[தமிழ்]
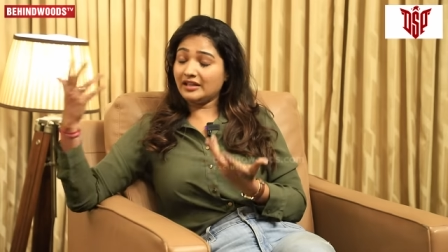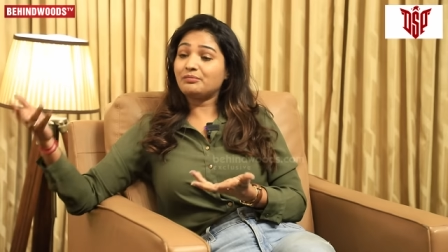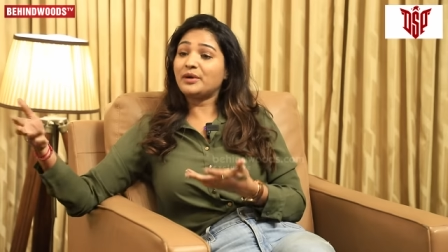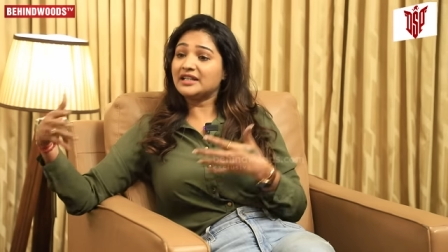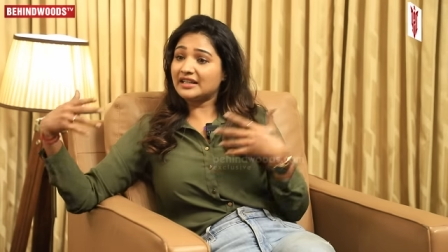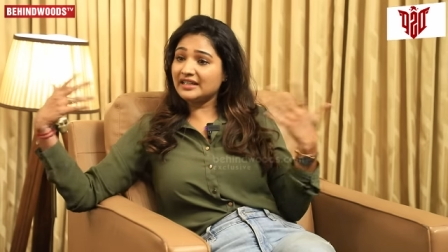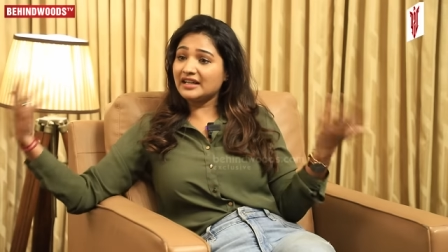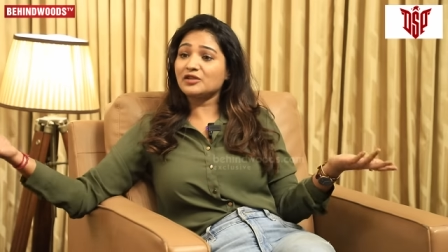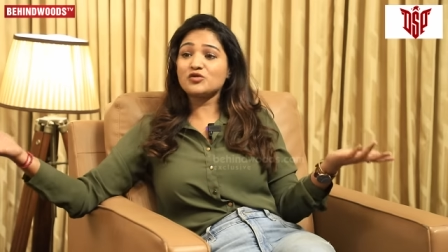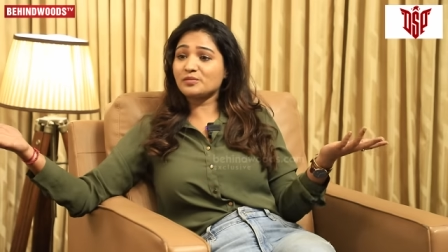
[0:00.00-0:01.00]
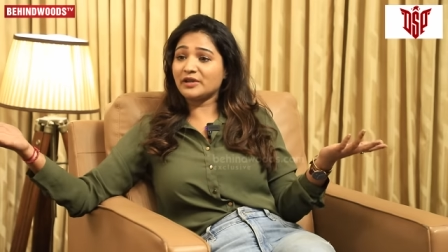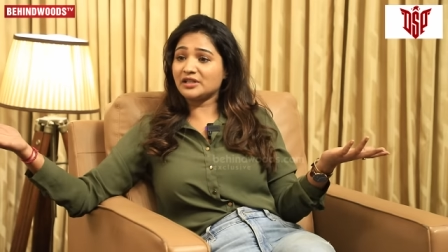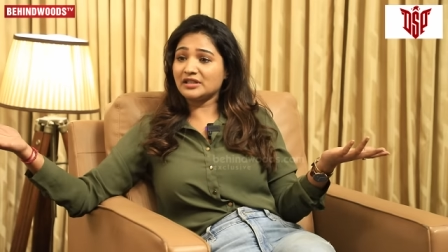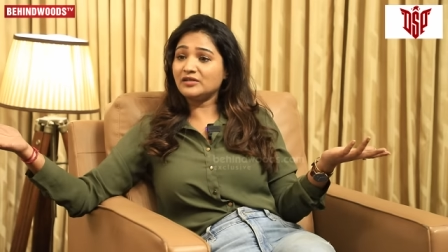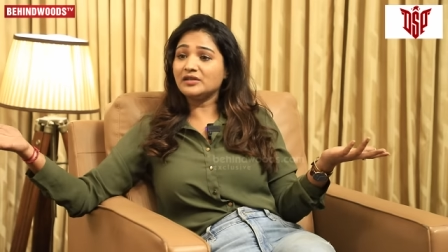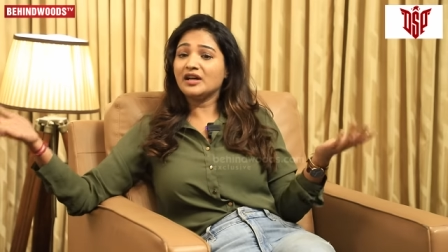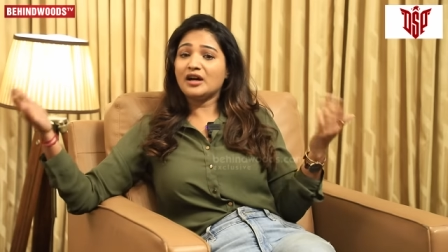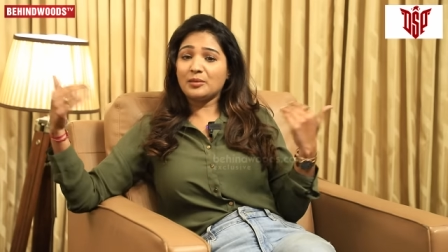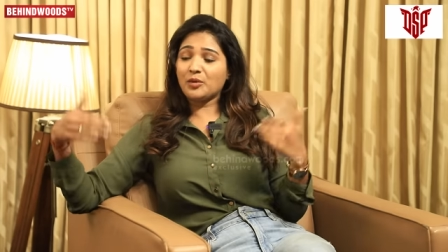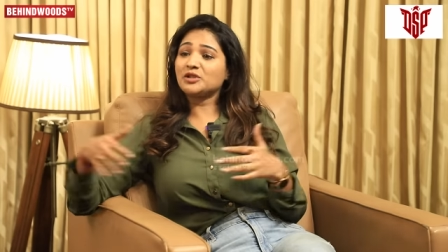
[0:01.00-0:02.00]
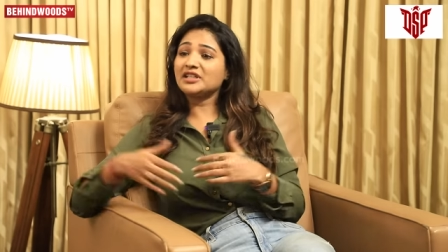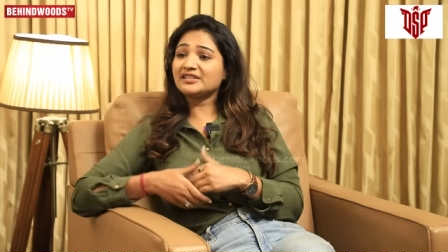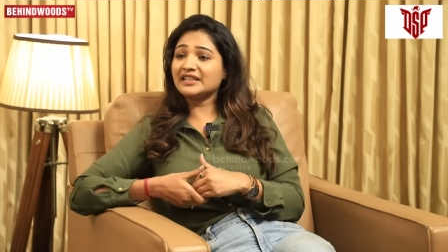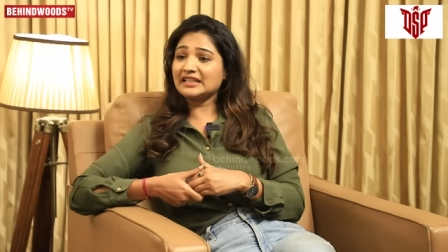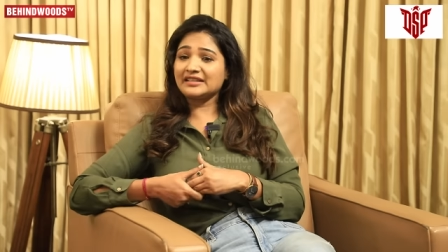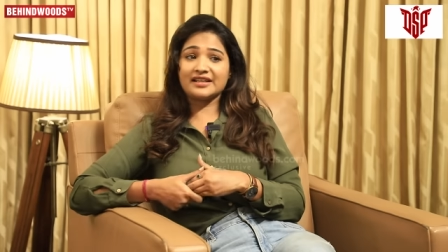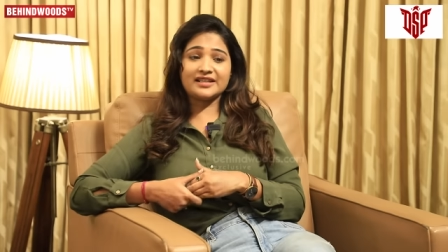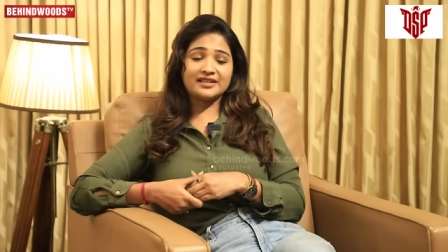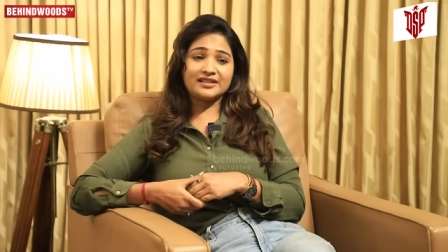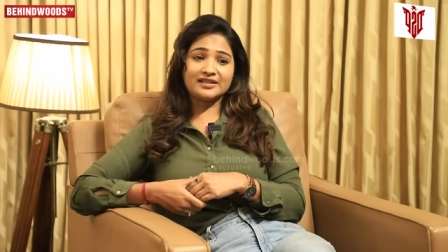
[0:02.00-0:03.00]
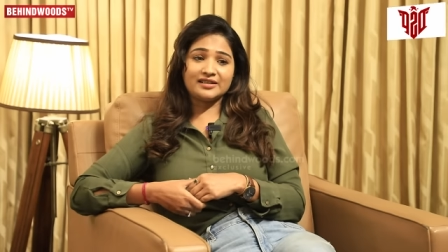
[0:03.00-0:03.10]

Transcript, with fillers: லவ் பண்ணுறேன்னு அனௌன்ஸ் பண்ணேன்னா அப்போத்துலேருந்து எனக்கு நிறையா